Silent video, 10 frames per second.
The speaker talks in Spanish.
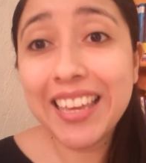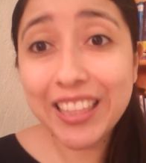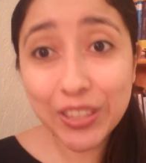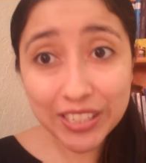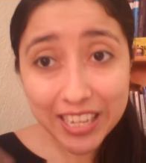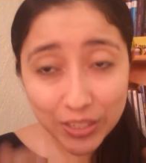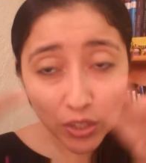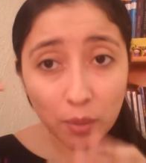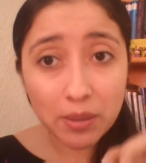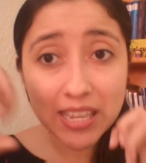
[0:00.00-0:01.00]
Y entonces ahí es
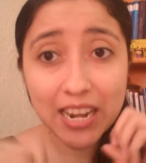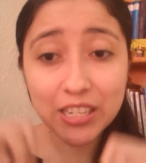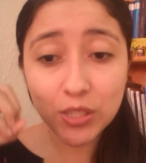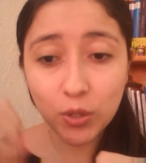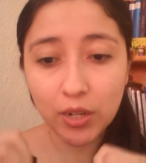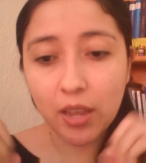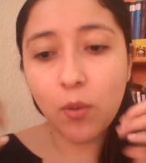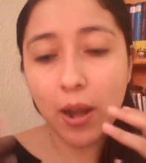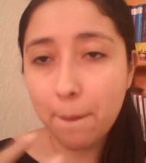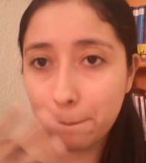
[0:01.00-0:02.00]
cuando empieza la historia
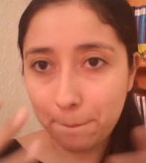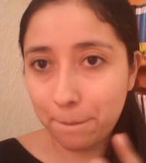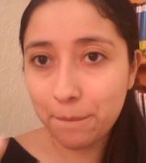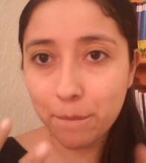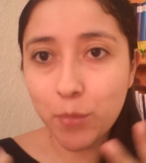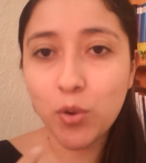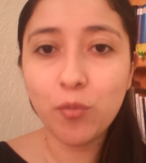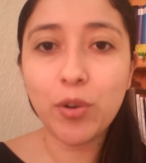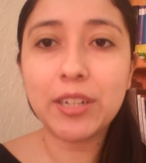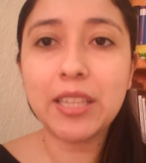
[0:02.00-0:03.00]
igual,
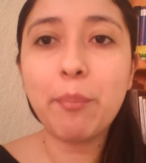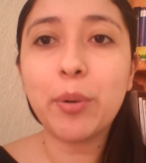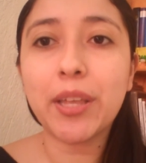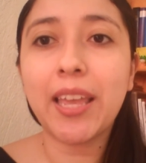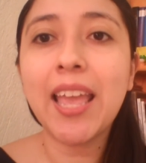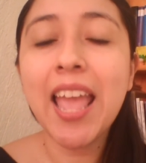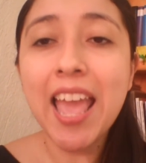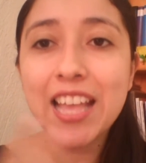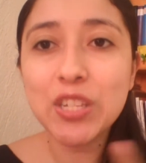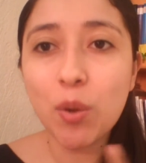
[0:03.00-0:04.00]
muy fuerte porque
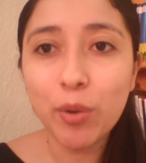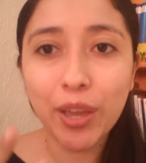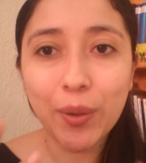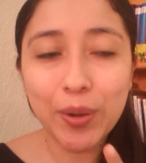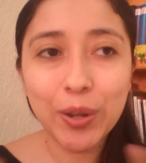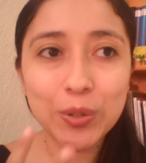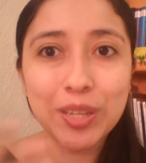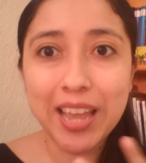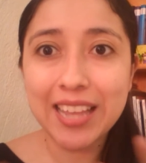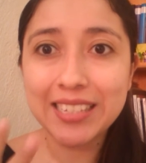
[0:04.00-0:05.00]
es como que una
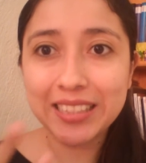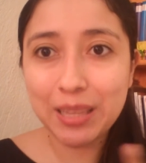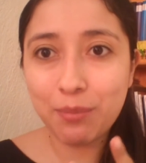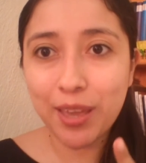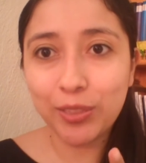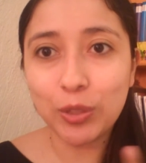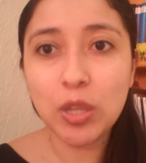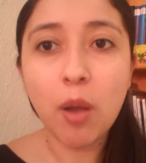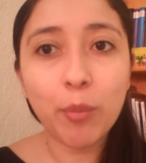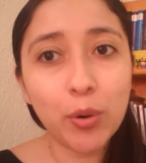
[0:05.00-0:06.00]
encrucijada de
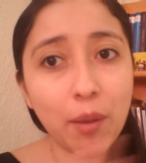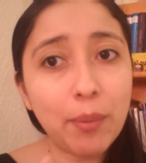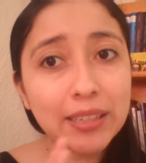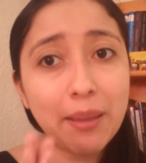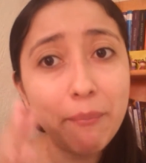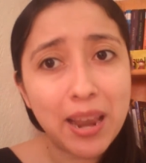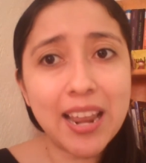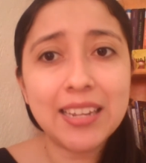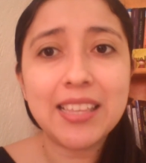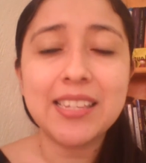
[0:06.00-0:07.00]
sentimientos. Por una parte,
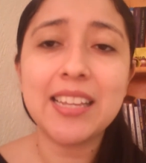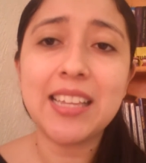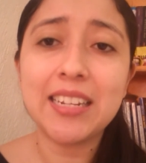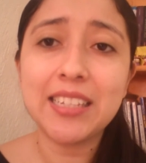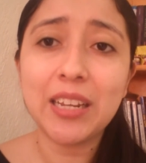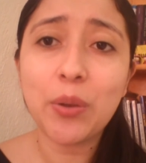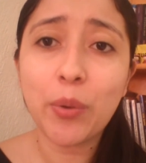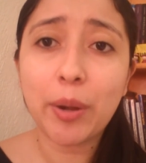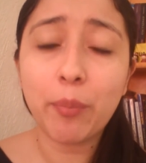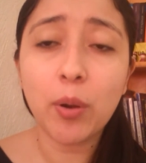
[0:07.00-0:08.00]
Melanie desea salirse del
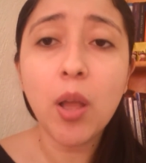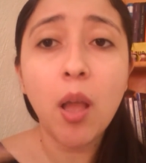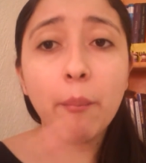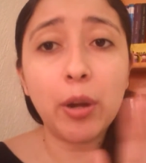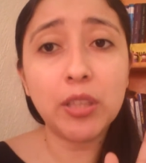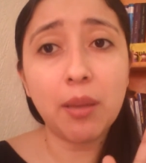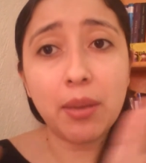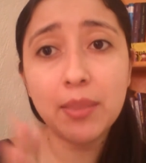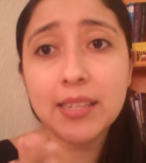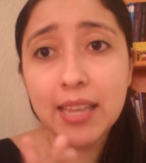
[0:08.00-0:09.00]
cuerpo, pero
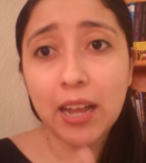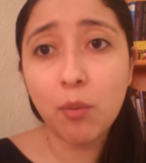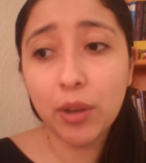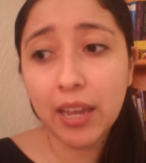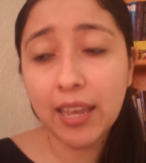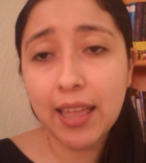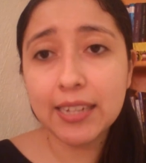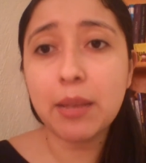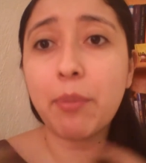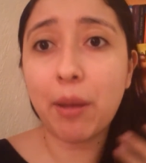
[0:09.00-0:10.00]
también desea como que
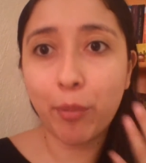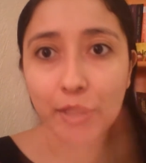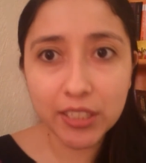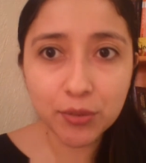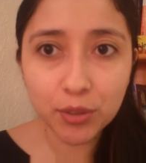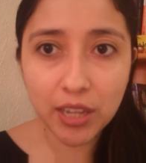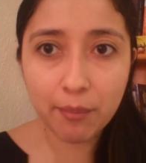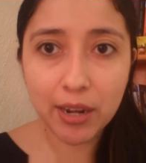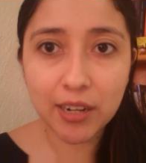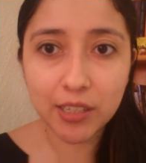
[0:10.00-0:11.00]
quedarse para poder
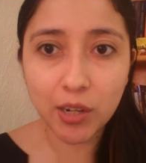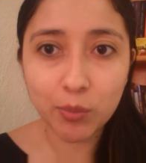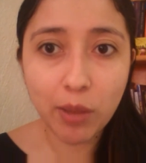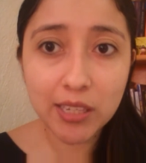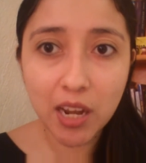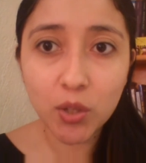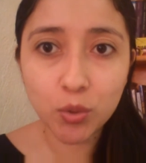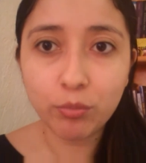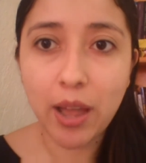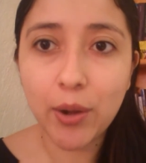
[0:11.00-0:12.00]
disfrutar más a,
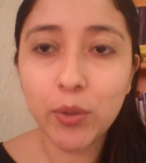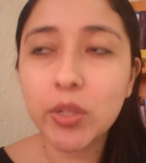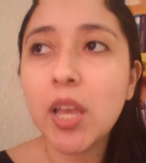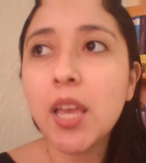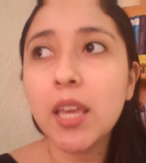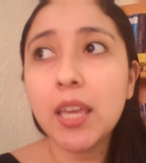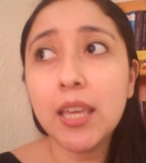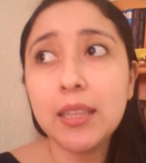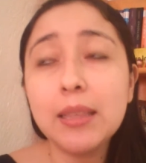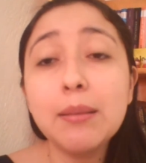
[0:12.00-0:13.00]
los humanos
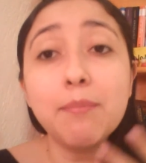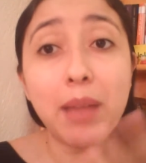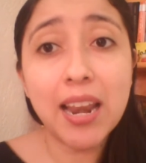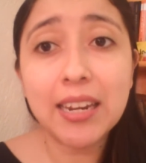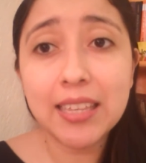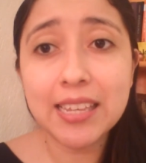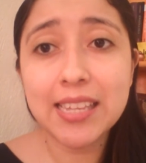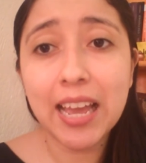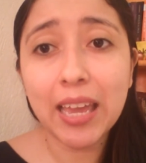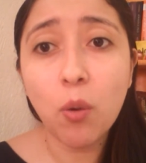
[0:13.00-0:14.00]
y Melanie
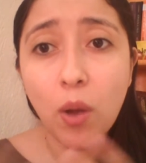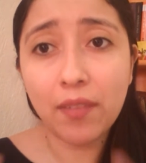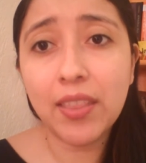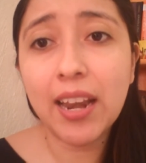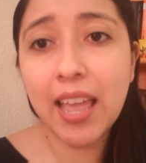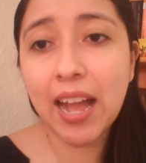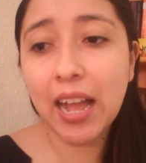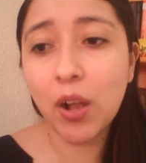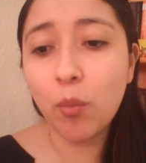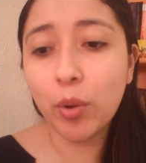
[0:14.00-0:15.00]
desea que Wanda le
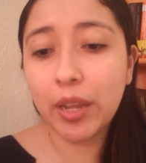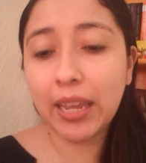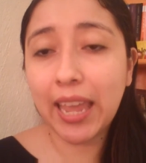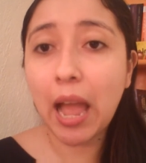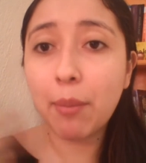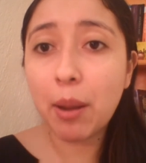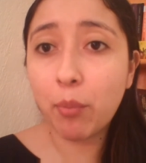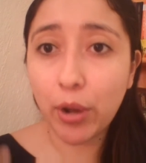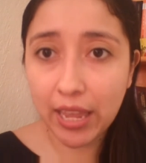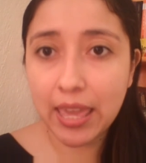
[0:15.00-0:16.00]
haga como que, hable
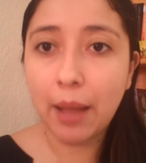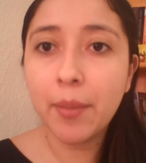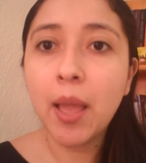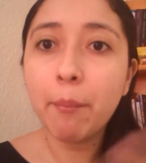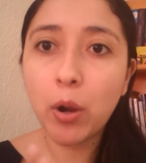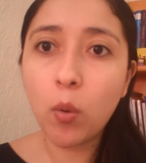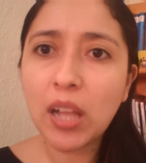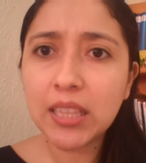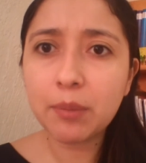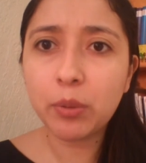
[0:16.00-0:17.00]
por ella. Pero
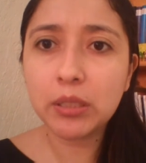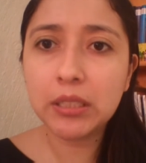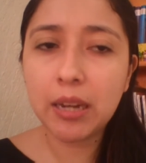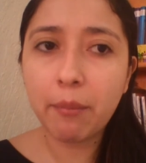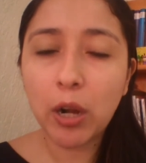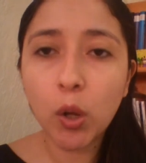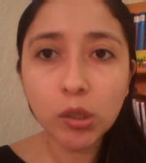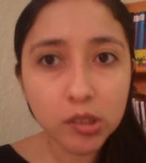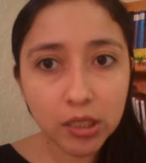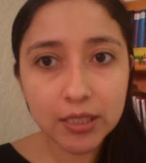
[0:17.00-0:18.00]
Wanda, por, sin
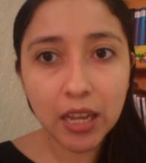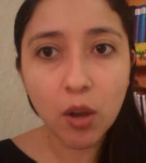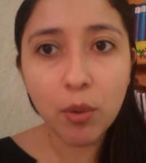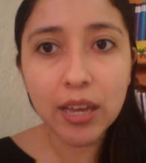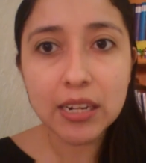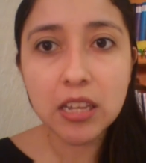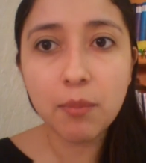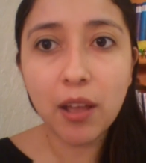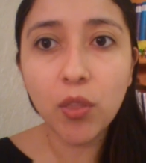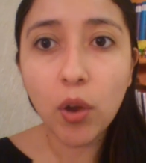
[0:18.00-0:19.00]
embargo, se está como que
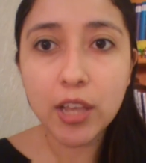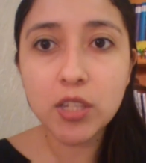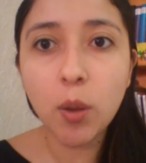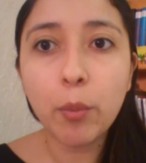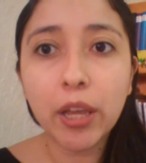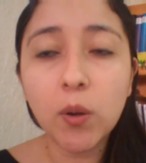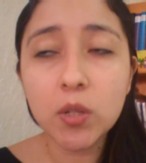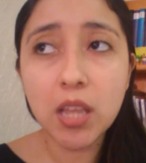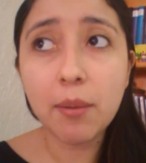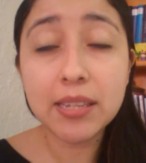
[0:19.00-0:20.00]
reservando eso porque
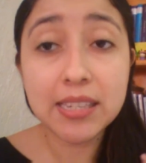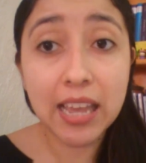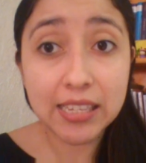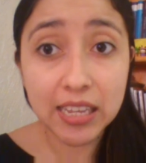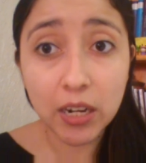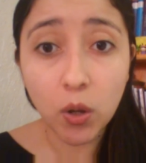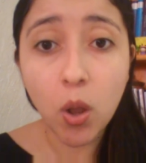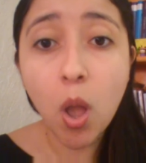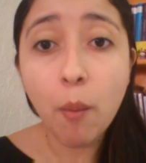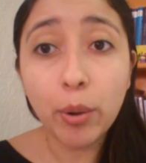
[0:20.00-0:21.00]
no sabe si
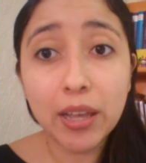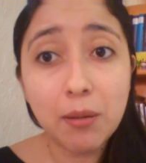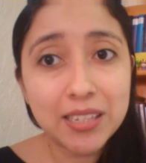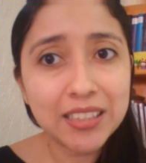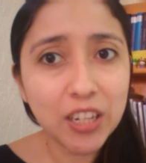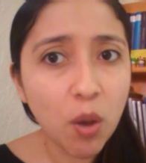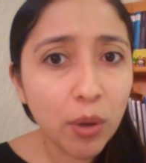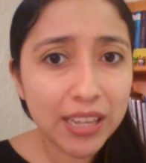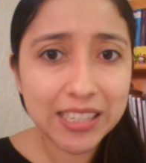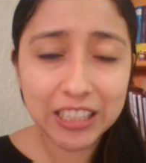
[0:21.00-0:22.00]
hacerlo, porque va a sentir
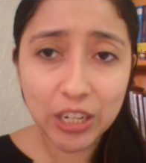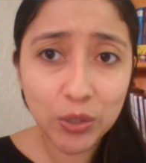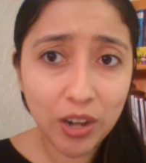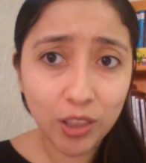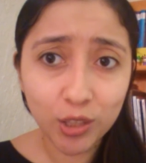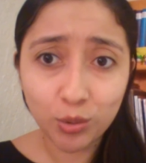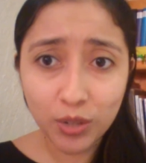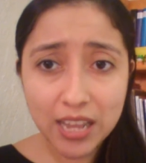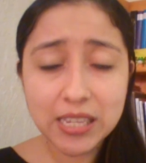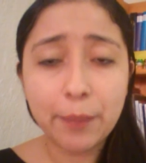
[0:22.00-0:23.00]
como que está traicionando a
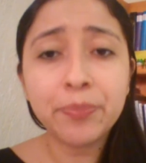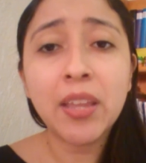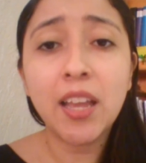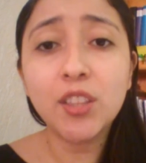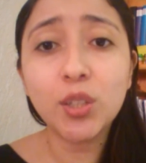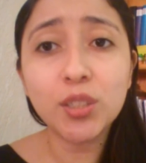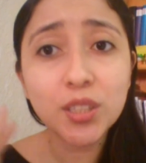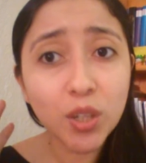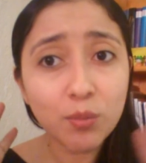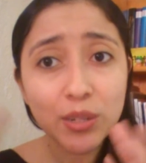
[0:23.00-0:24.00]
su raza.
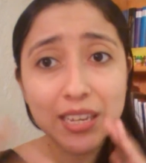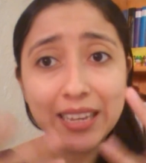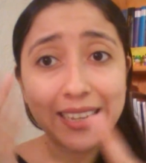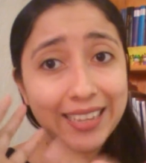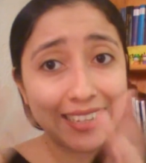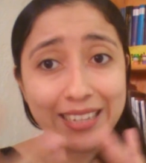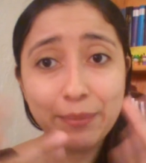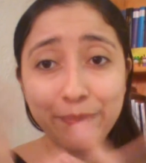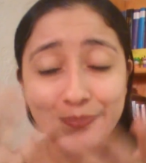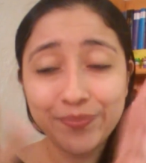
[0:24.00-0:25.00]
Entonces como que
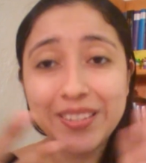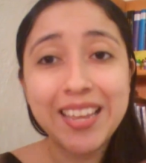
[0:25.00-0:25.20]
ahí